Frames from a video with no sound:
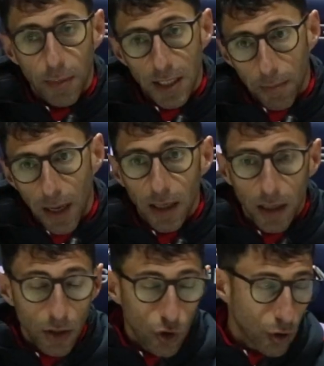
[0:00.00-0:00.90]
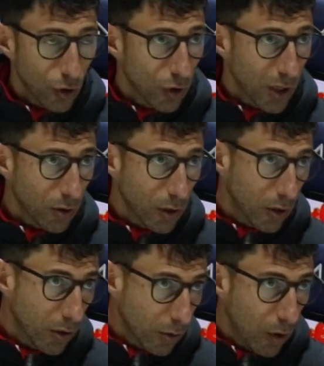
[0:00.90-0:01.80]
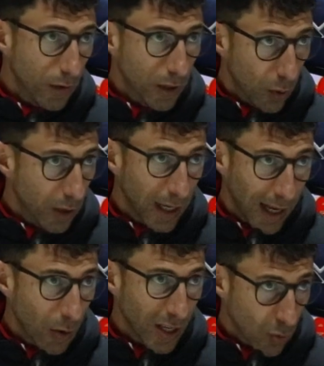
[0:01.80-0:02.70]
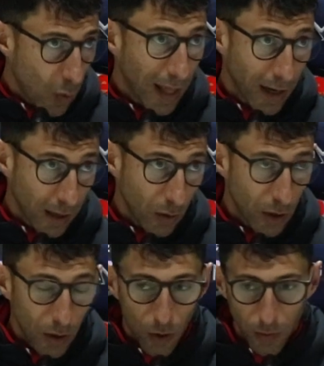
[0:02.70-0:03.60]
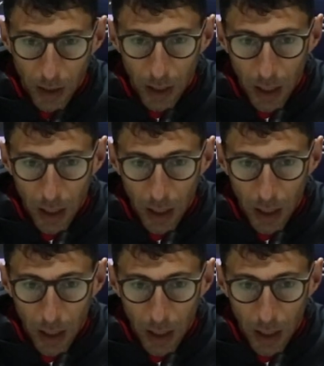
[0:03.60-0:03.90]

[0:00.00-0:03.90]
ma se parli di 18 giocatori con il Covid vuol dire che hai una squadra con il Covid.